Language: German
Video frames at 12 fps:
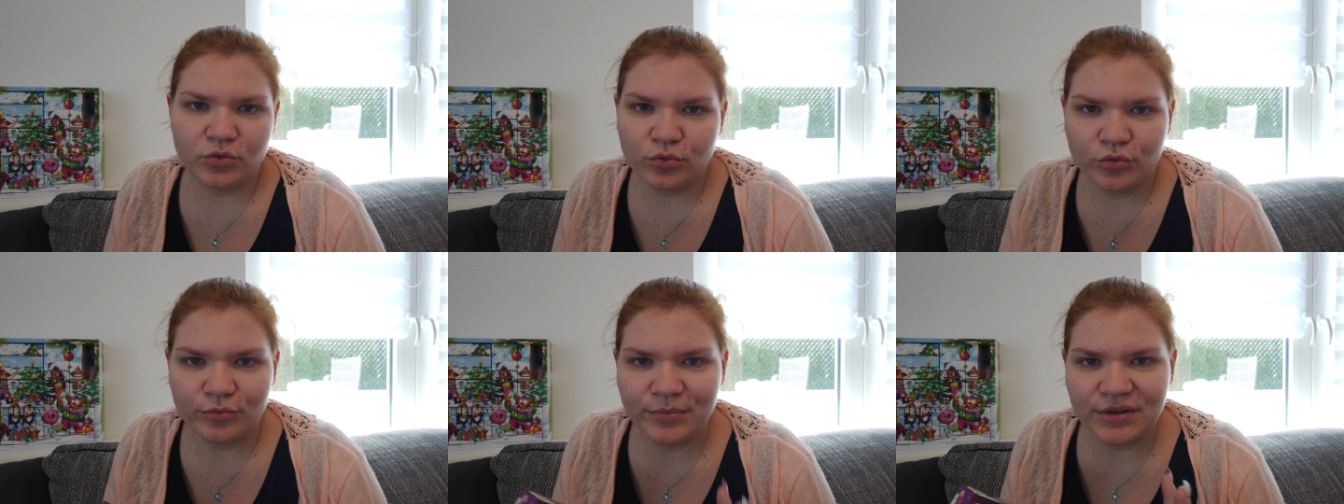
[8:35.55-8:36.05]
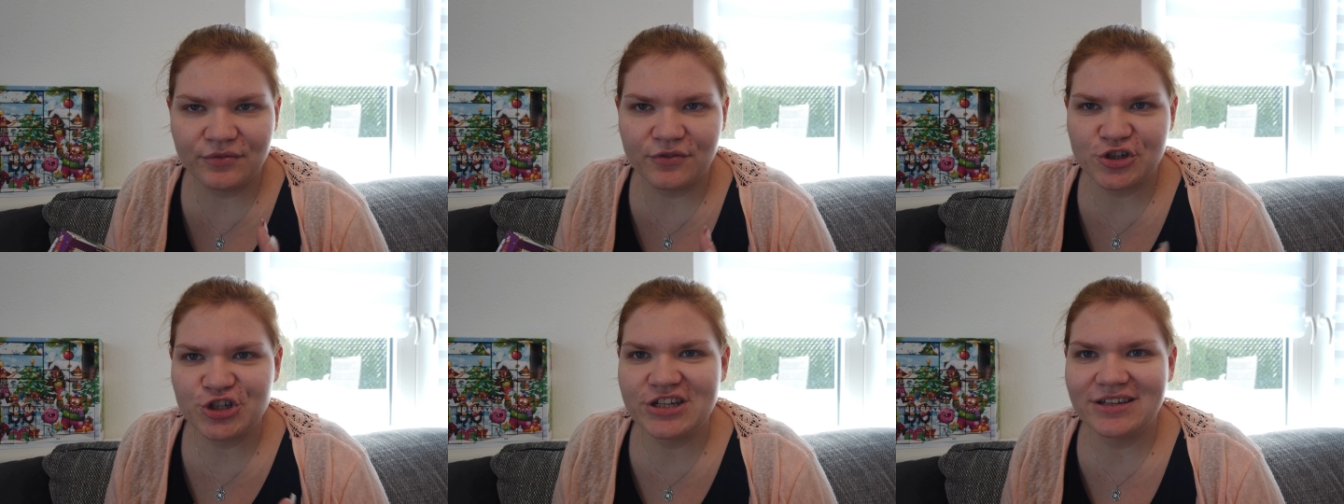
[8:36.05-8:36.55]
Tüten mit
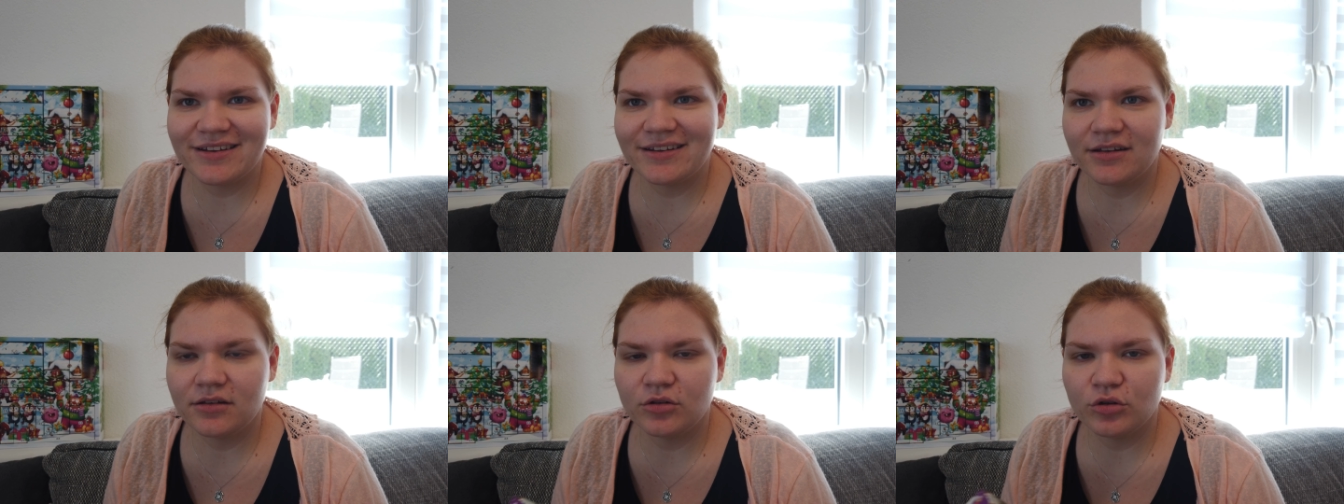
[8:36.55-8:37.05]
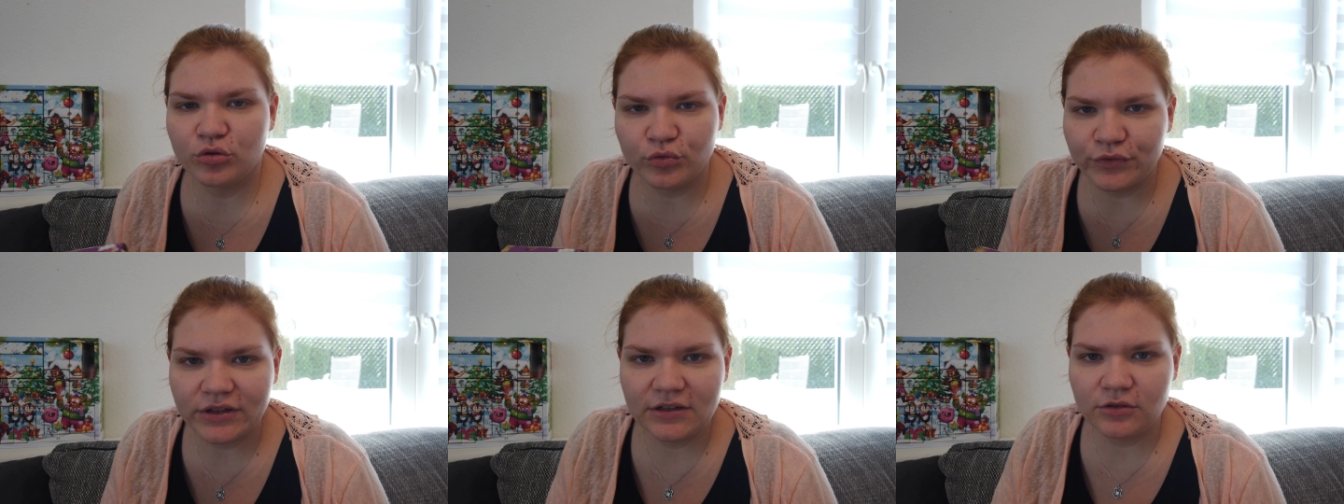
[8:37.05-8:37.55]
verschiedenen
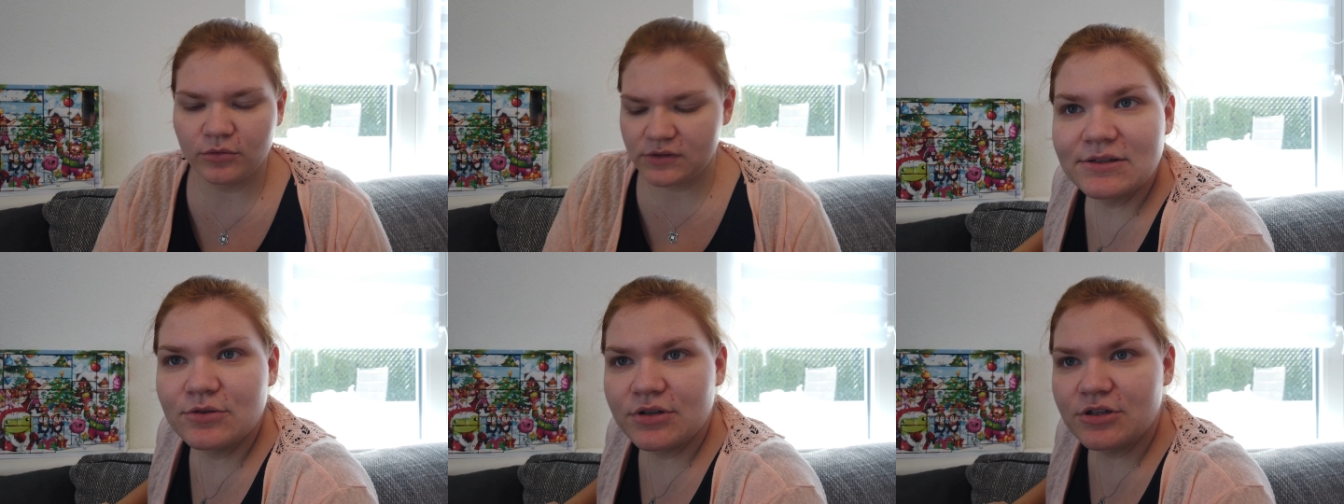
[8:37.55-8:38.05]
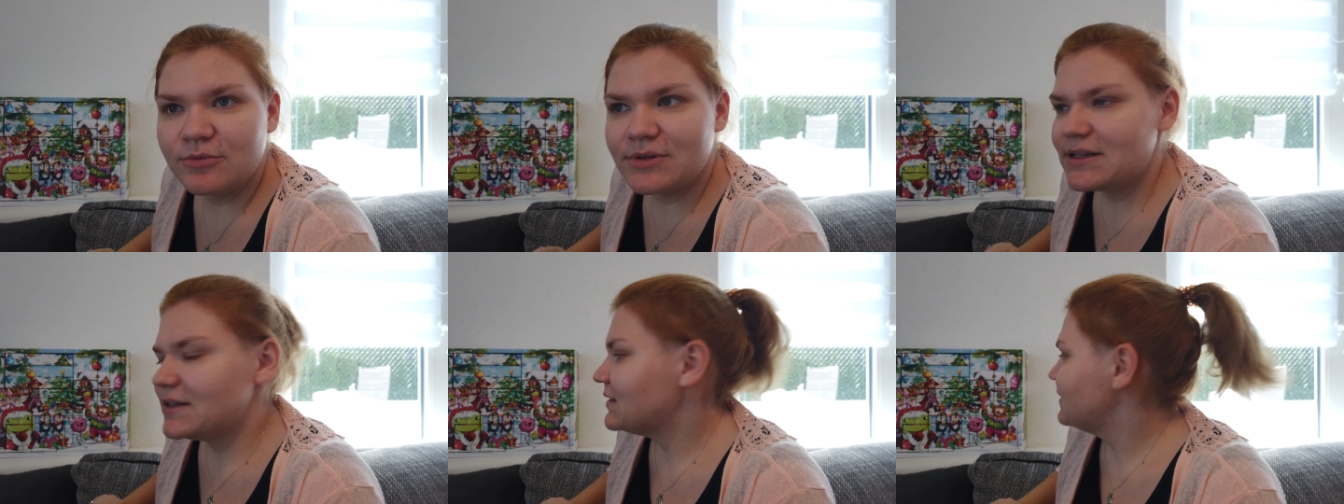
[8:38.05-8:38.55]
Duftrichtungen. Das Türchen Nummer 6